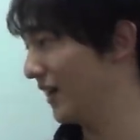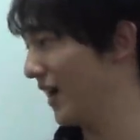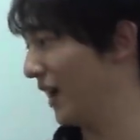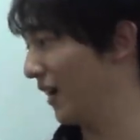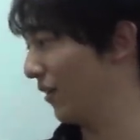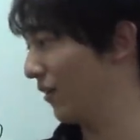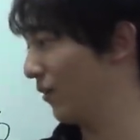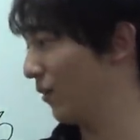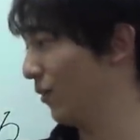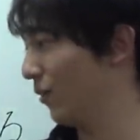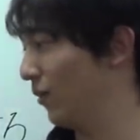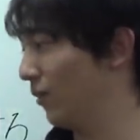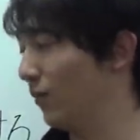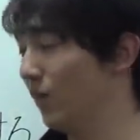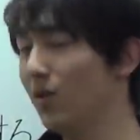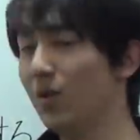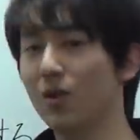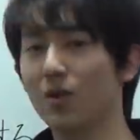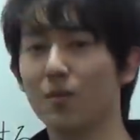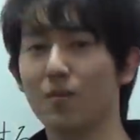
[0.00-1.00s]
学校
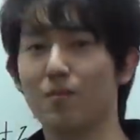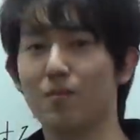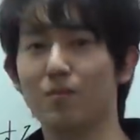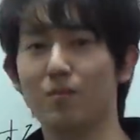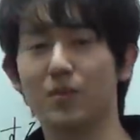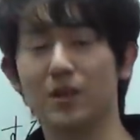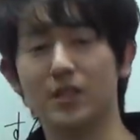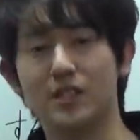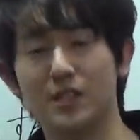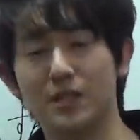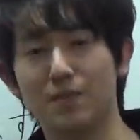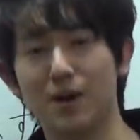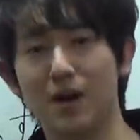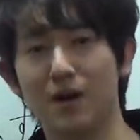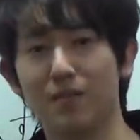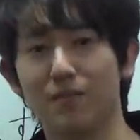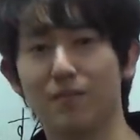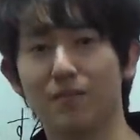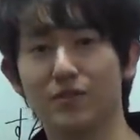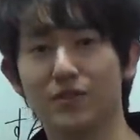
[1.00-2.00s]
を一
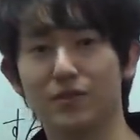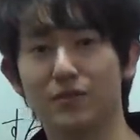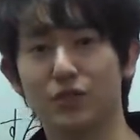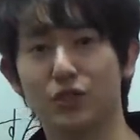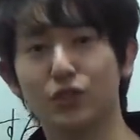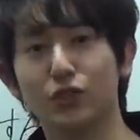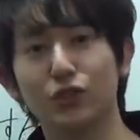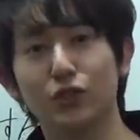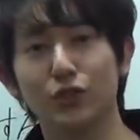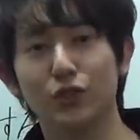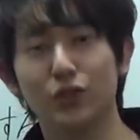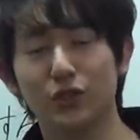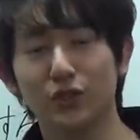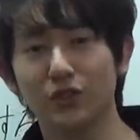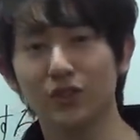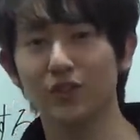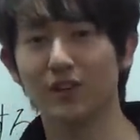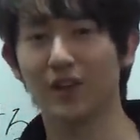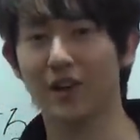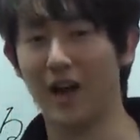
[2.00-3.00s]
番重要
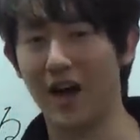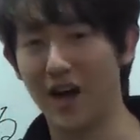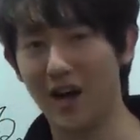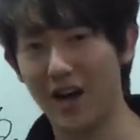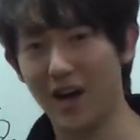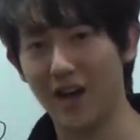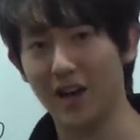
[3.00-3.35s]
と考